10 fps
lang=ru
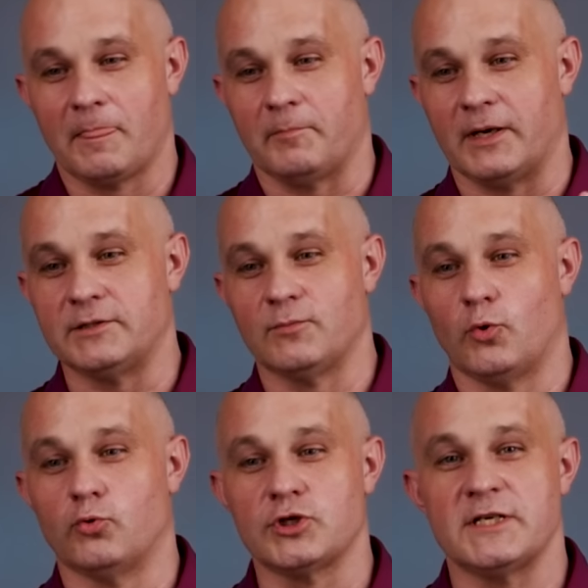
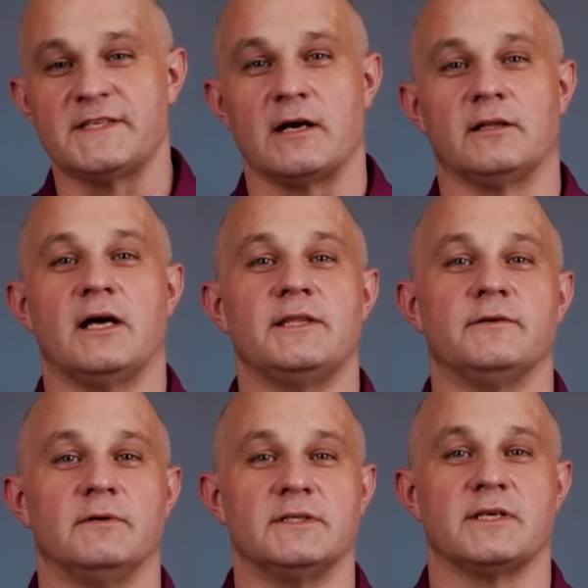Поэтому уже
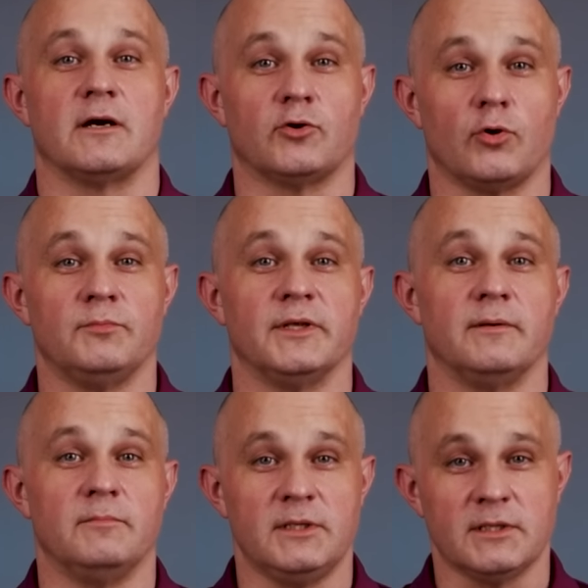закладывается огромная
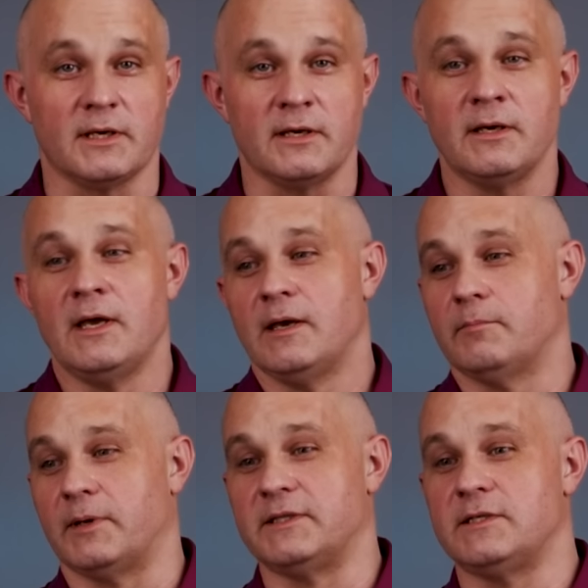мина
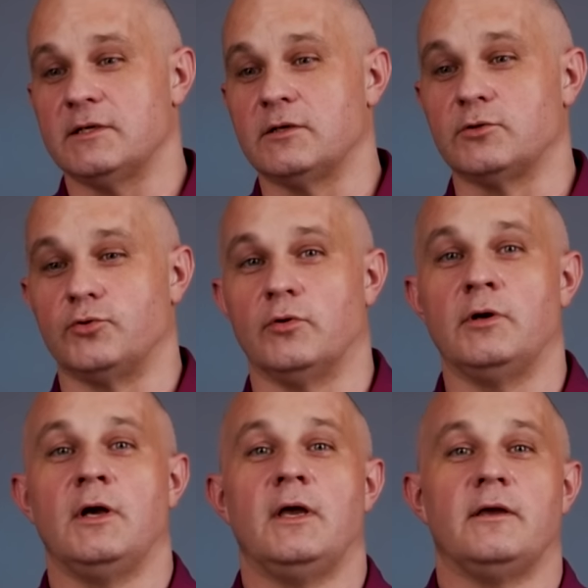под тех,
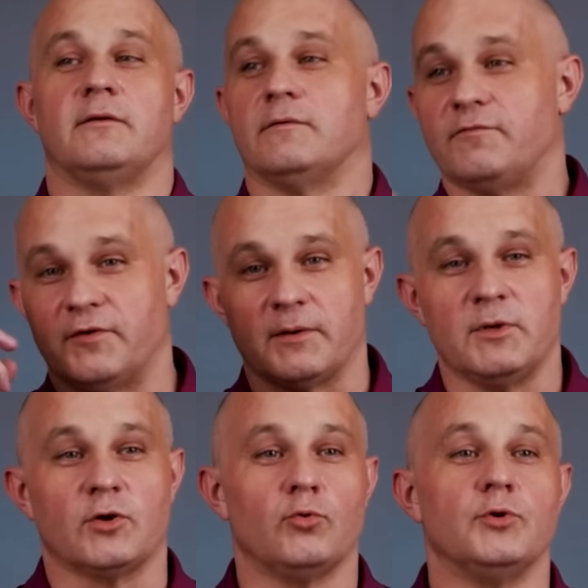кто
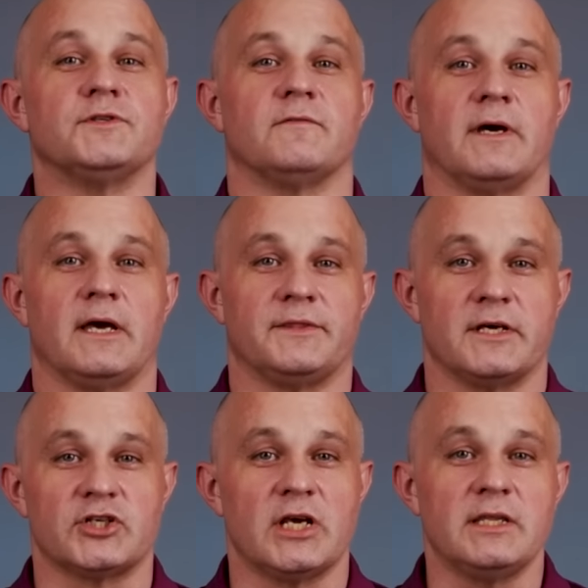формирует свои
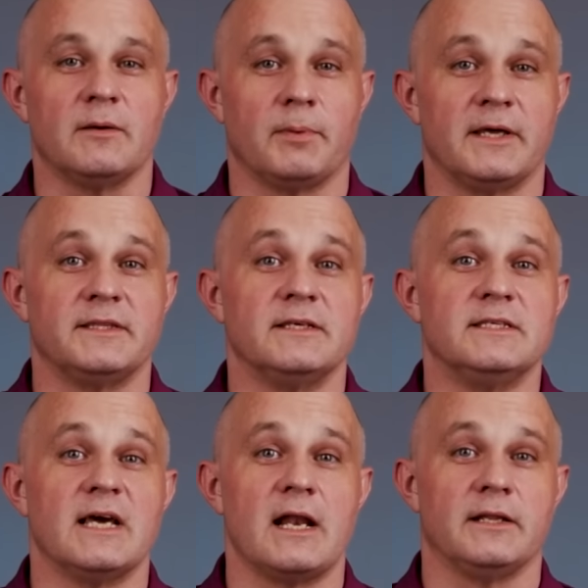отношения по этой
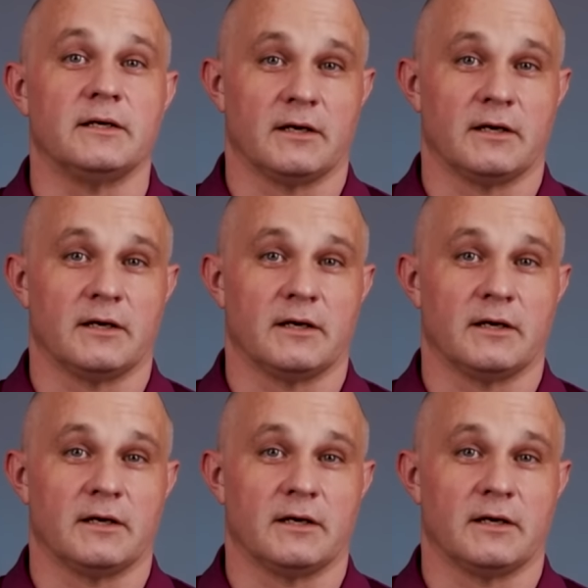идеальной